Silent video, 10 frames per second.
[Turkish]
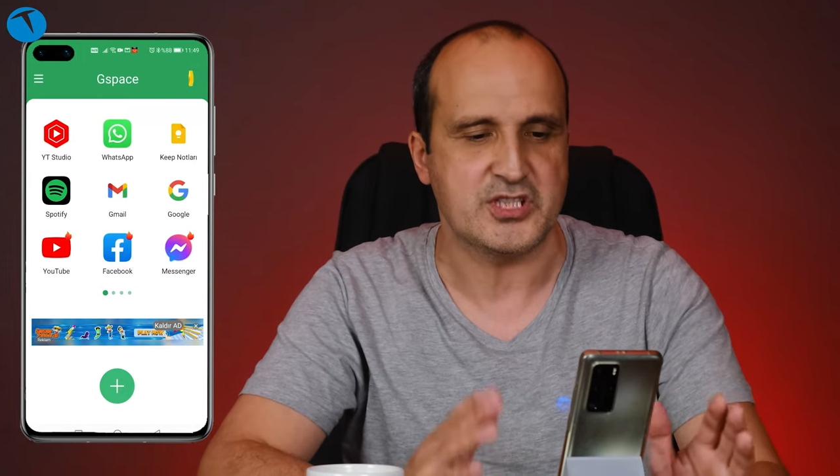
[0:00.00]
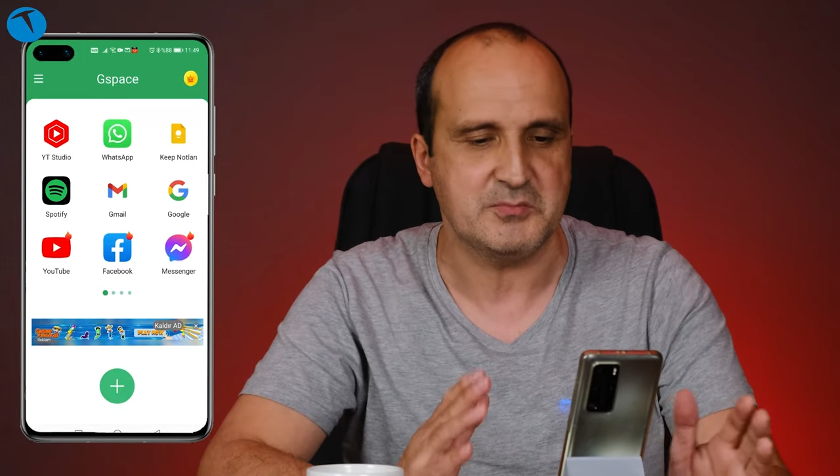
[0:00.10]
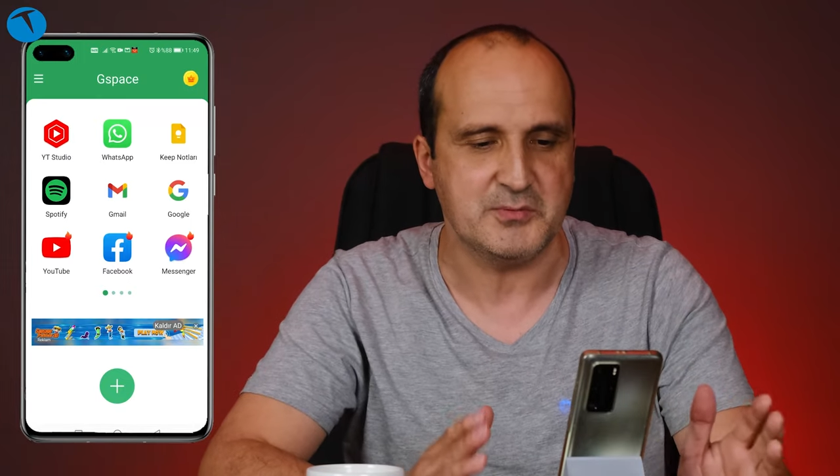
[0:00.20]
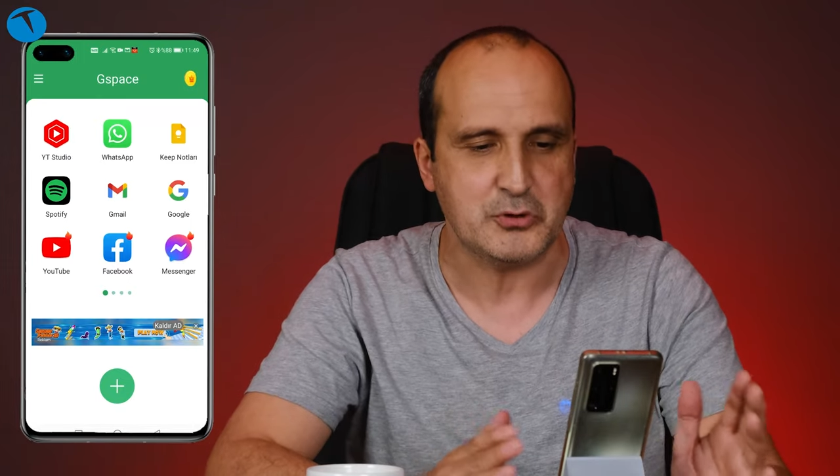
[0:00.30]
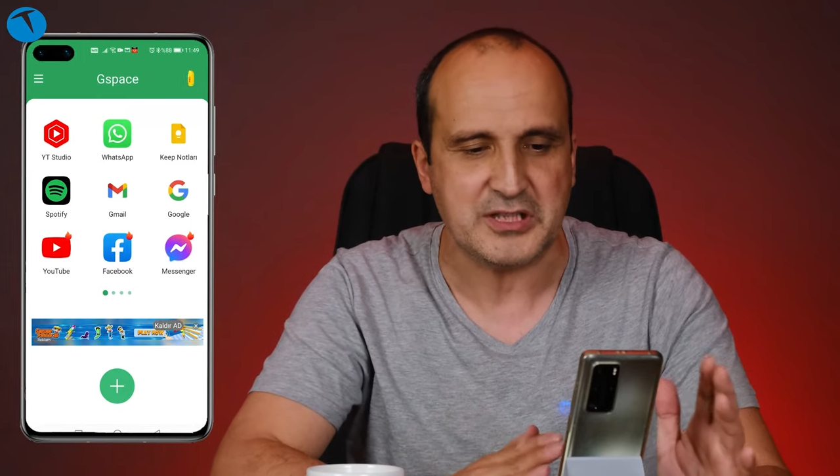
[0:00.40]

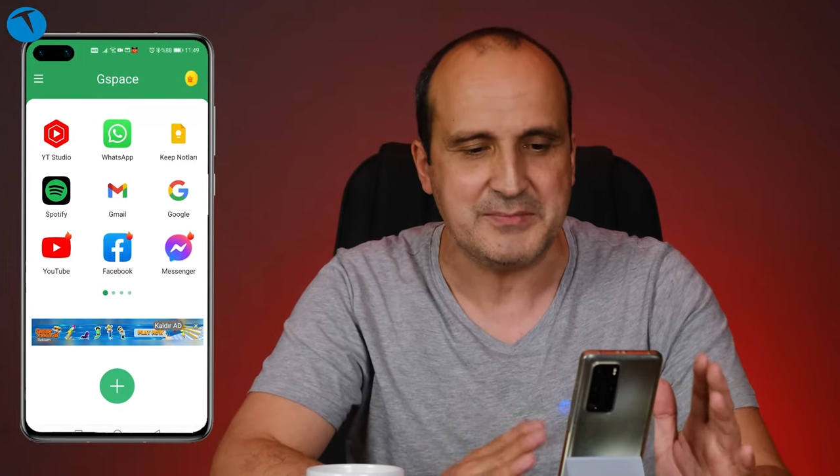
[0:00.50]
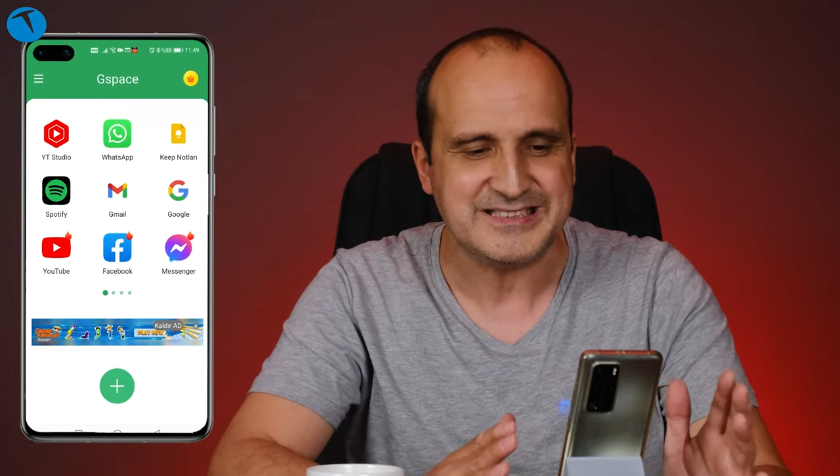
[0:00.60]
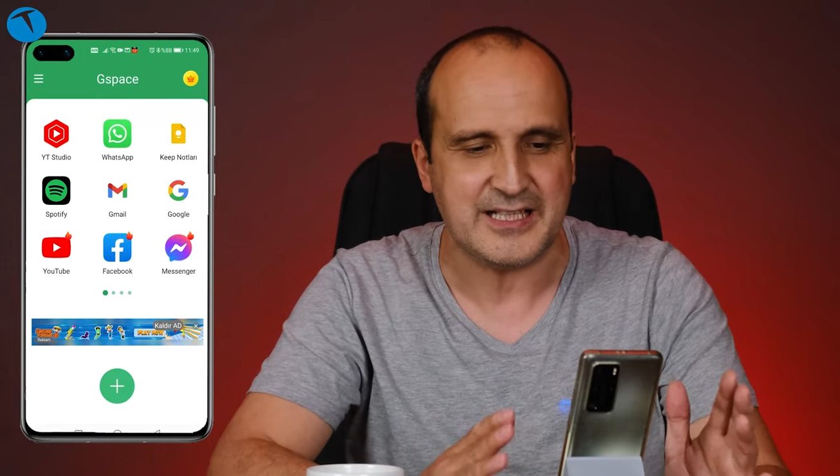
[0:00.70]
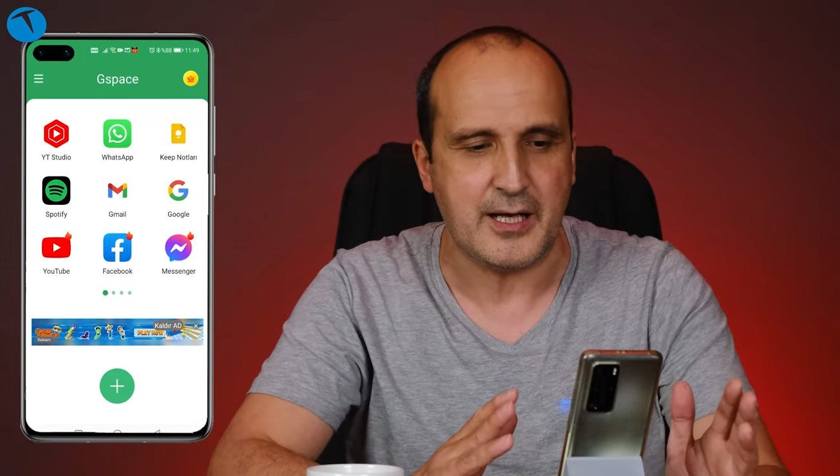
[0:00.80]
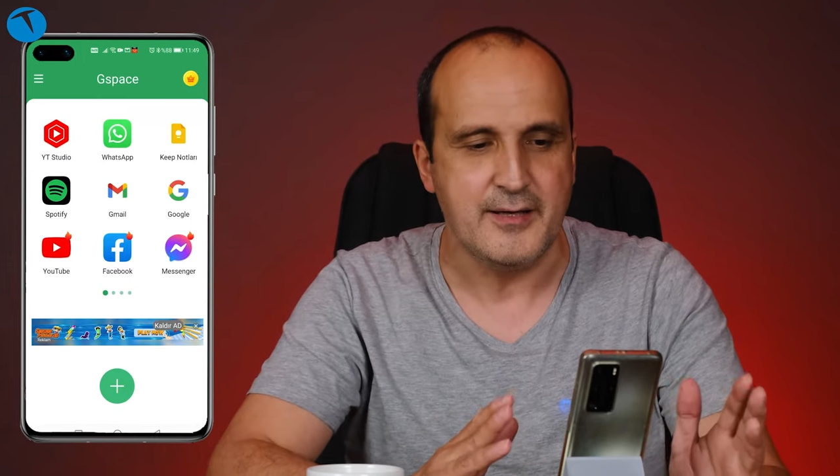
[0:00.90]
Şimdi burada
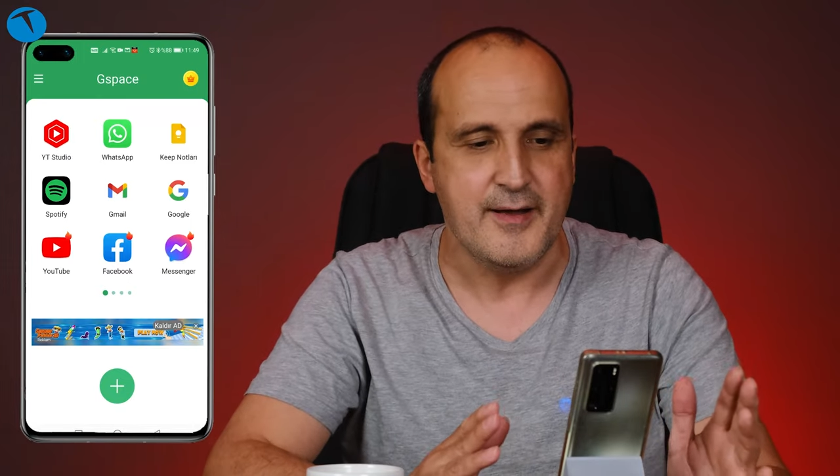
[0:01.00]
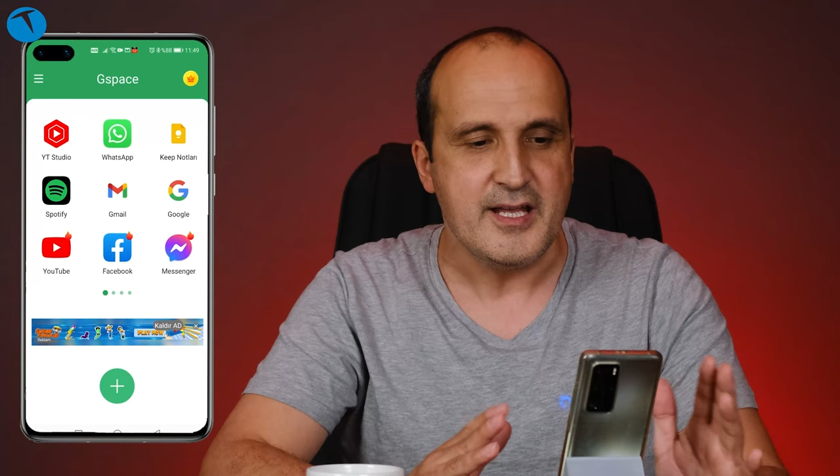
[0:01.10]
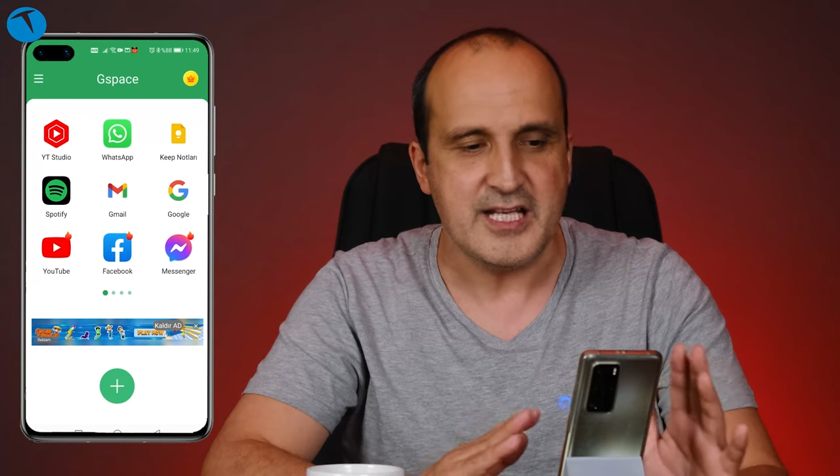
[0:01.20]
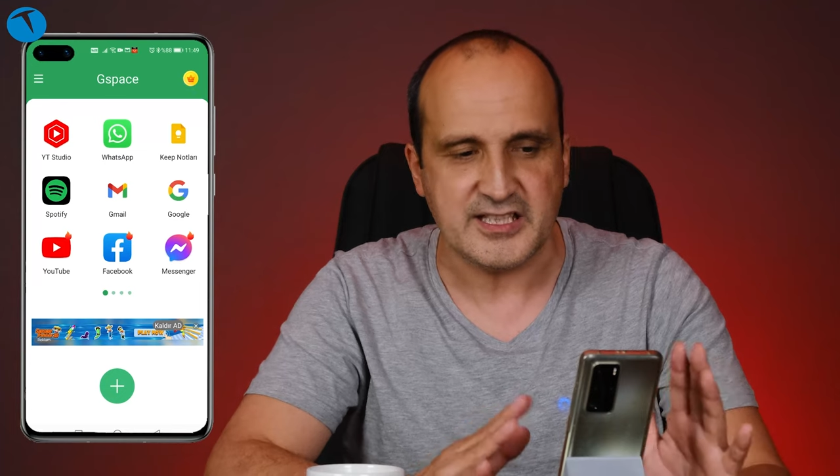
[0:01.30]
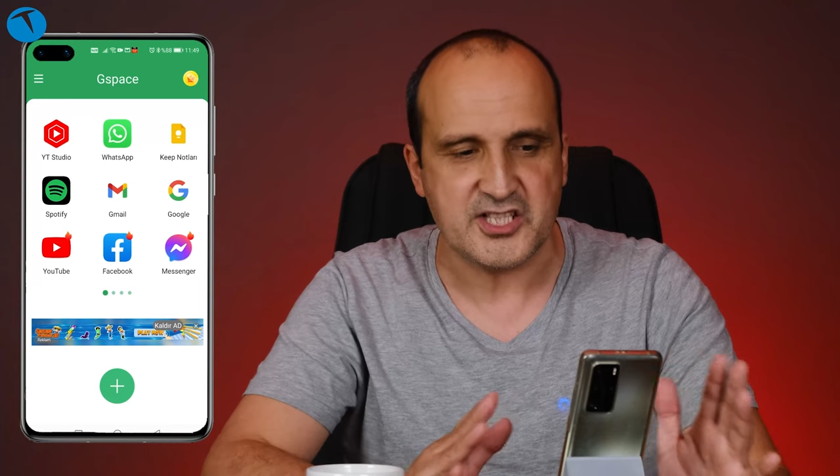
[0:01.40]
mesela
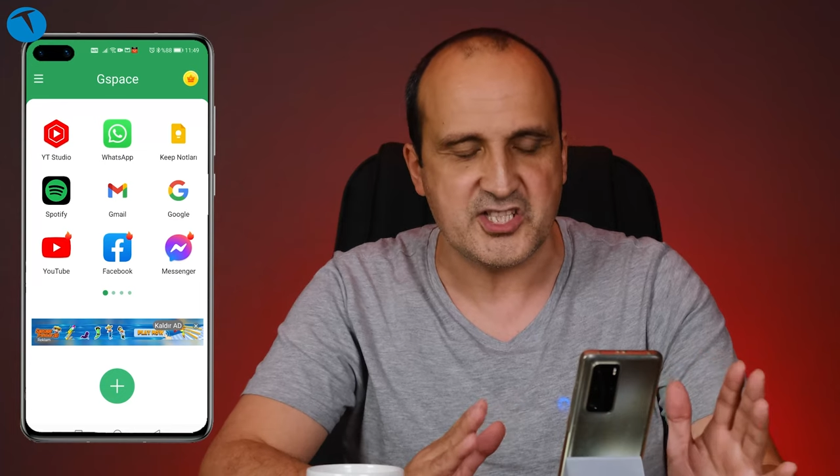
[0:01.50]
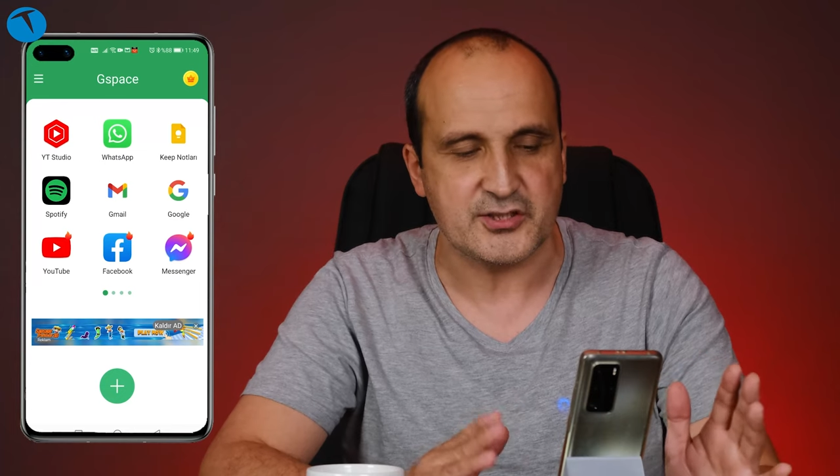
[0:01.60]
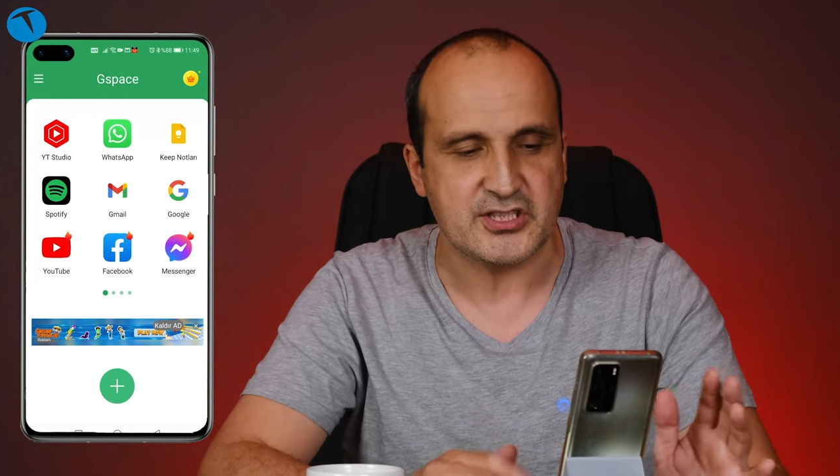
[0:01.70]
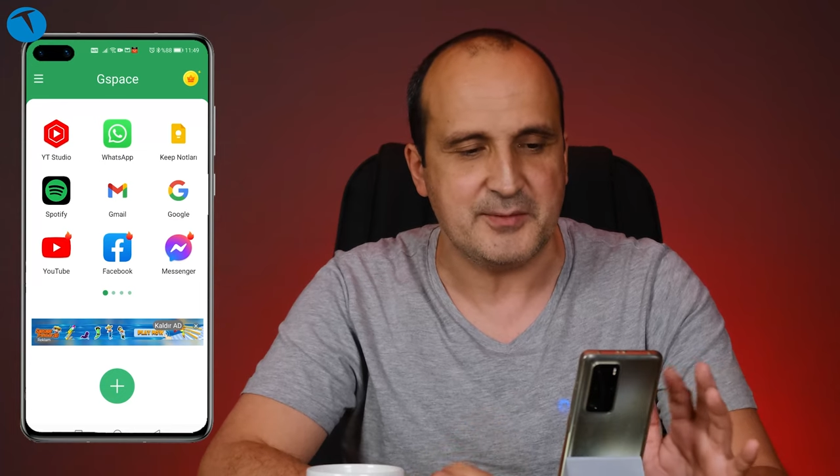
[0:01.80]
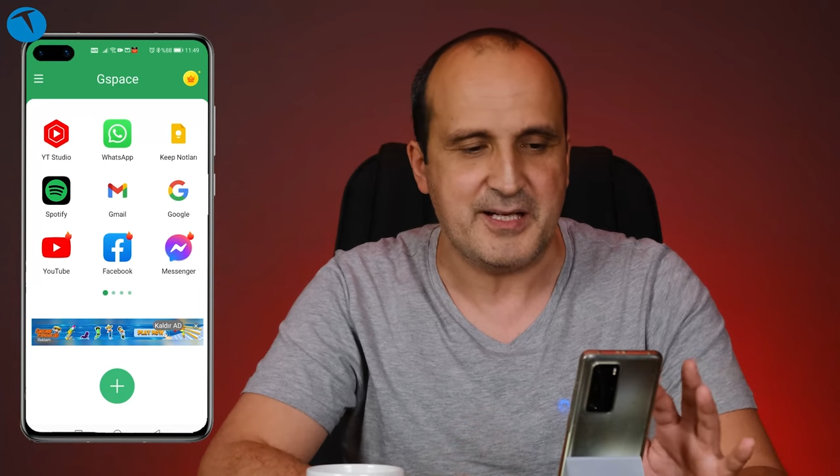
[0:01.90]
ilk
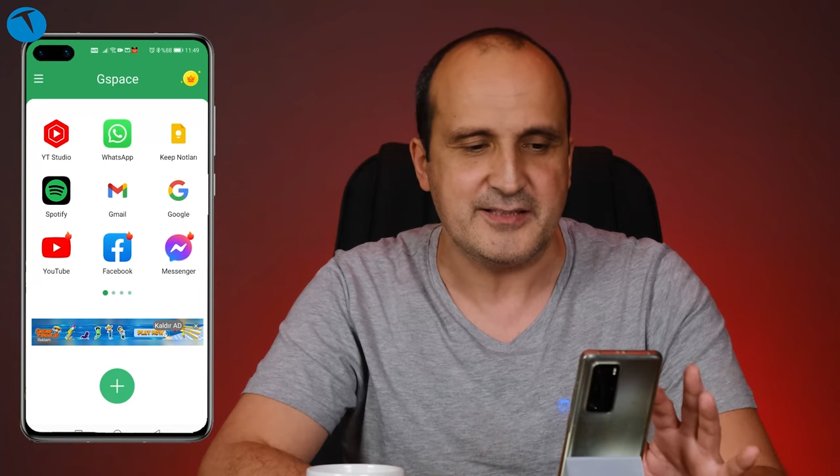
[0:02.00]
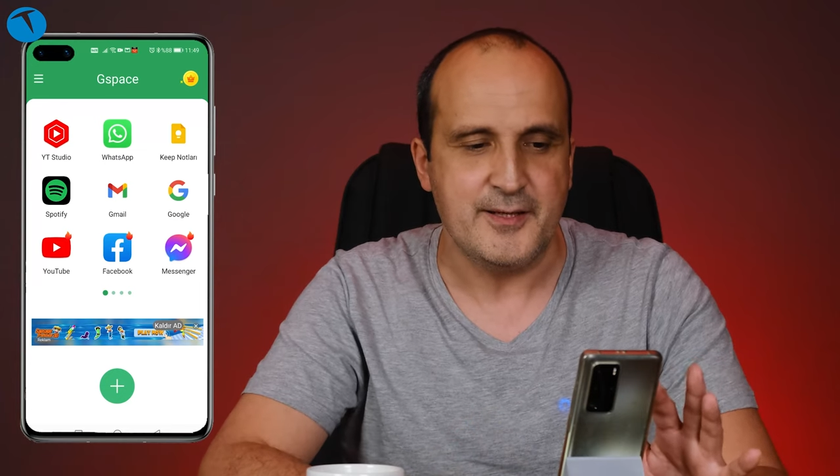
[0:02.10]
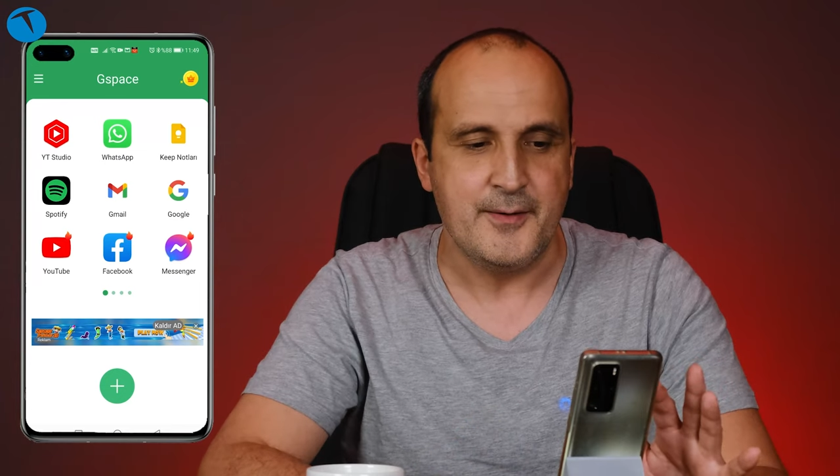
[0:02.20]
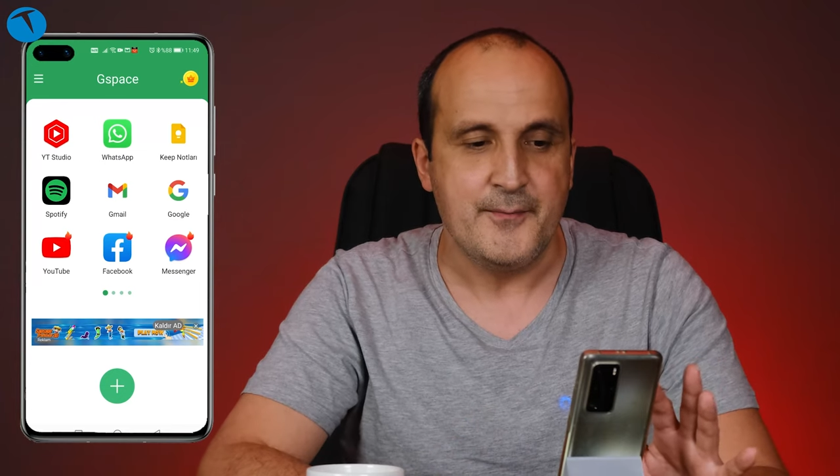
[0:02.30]
açılışta ben